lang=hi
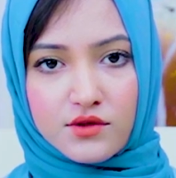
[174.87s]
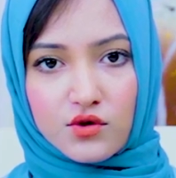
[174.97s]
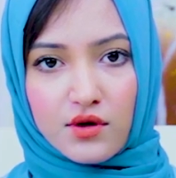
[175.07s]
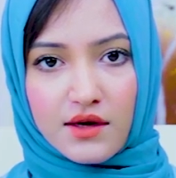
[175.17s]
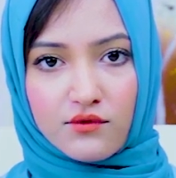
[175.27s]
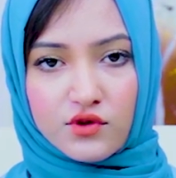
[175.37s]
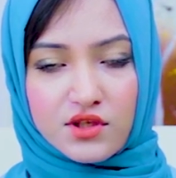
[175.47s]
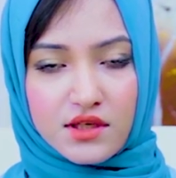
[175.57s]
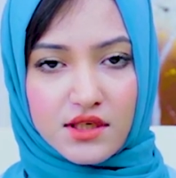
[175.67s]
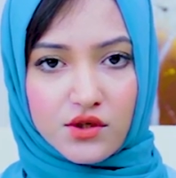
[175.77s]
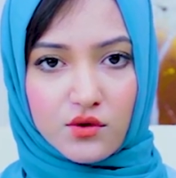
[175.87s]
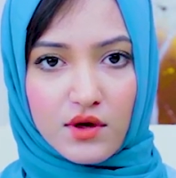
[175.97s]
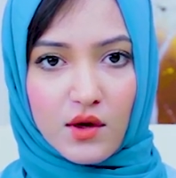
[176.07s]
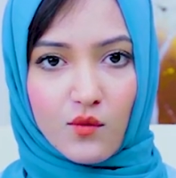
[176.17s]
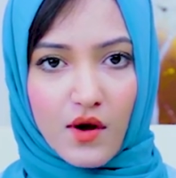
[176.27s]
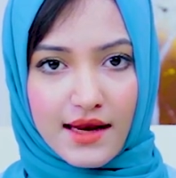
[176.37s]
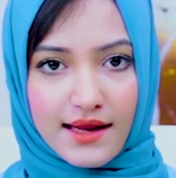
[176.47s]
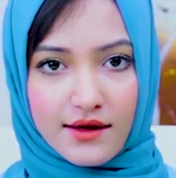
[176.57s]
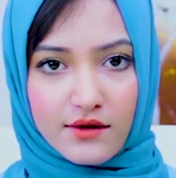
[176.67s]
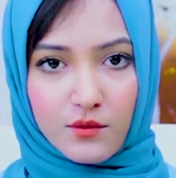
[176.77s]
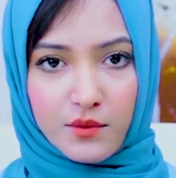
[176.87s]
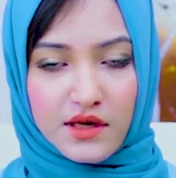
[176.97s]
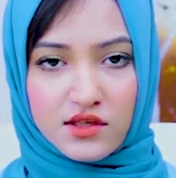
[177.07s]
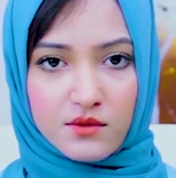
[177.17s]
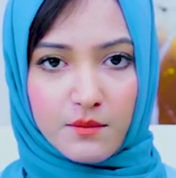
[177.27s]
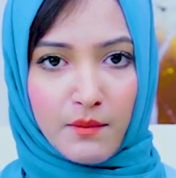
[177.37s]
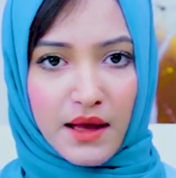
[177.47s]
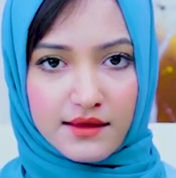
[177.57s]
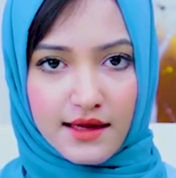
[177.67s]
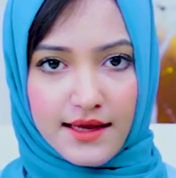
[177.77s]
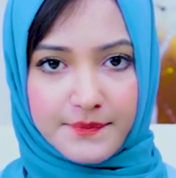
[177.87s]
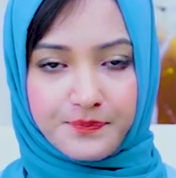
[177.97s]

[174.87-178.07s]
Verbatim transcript: जो है वो जनरेट होगी वन लाख रुपीज़ मंथली